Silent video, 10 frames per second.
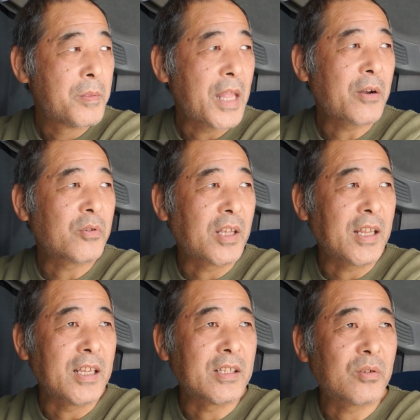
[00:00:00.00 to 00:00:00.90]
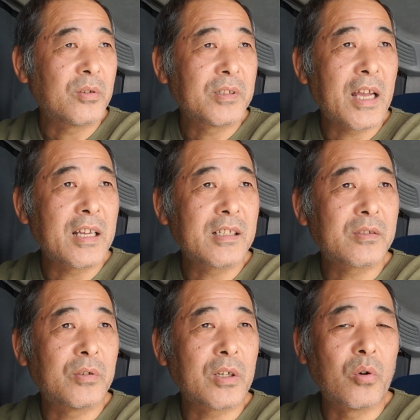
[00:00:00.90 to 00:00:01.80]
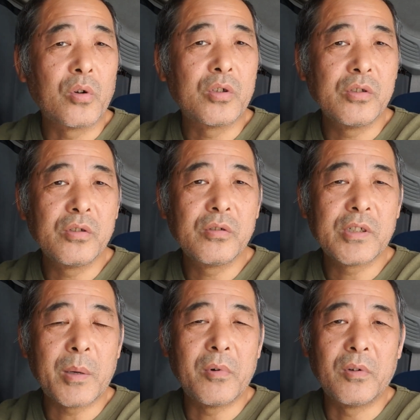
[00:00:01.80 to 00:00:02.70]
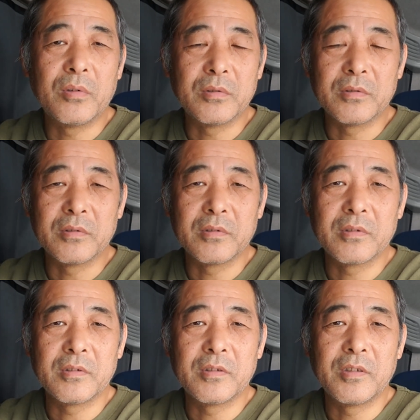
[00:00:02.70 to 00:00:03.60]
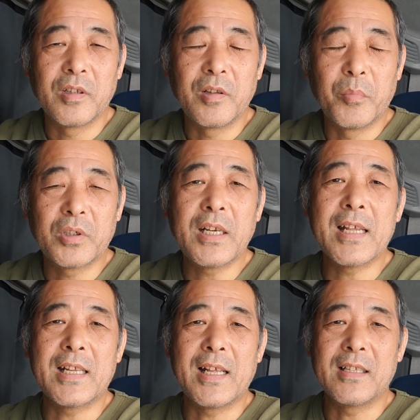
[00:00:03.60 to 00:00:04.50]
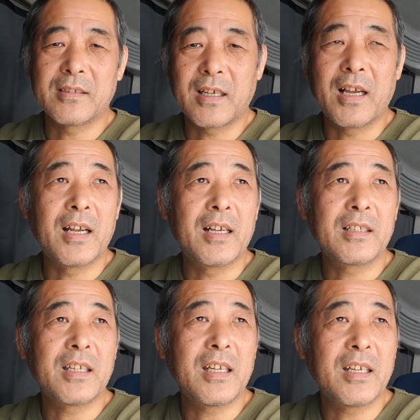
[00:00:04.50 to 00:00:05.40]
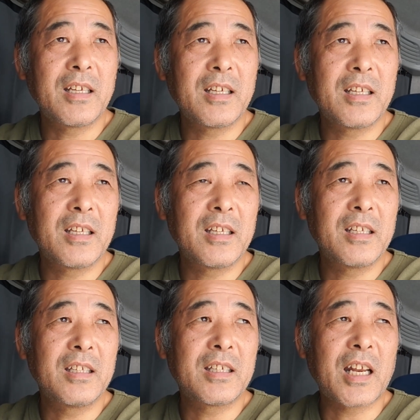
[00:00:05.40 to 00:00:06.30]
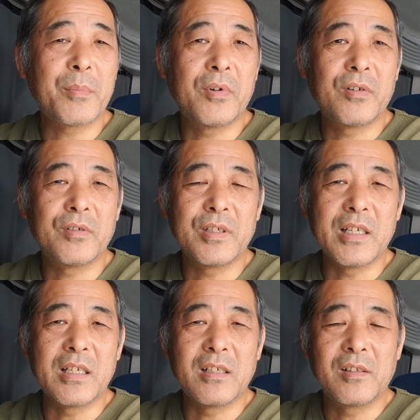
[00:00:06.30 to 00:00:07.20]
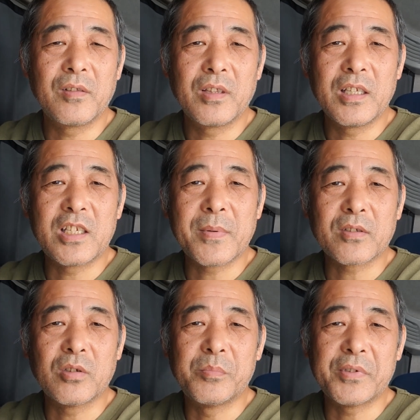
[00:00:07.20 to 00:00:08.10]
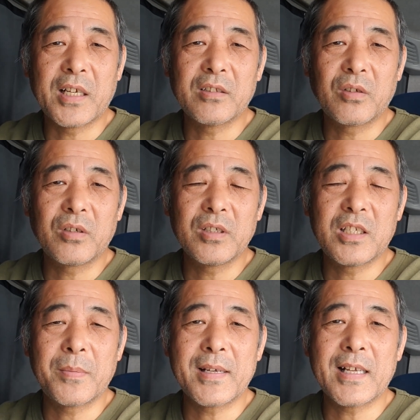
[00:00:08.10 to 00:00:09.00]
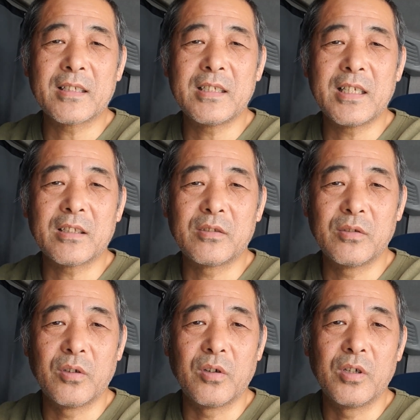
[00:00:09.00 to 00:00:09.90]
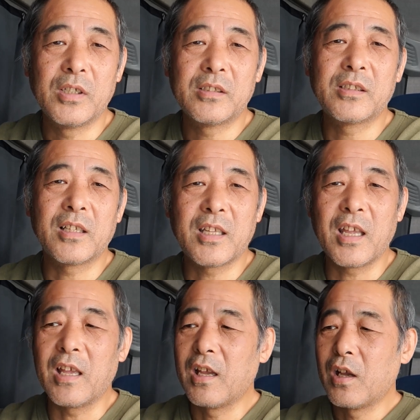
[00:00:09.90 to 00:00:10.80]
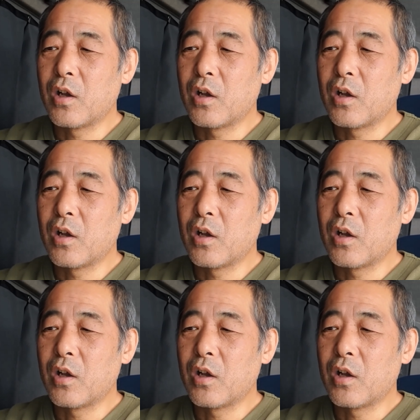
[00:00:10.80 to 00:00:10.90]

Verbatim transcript: なのでね、そんな、そんな高級なもん、持てないじゃないですか。で、いかにも、一番そのブランドの一番安いやつをつけて、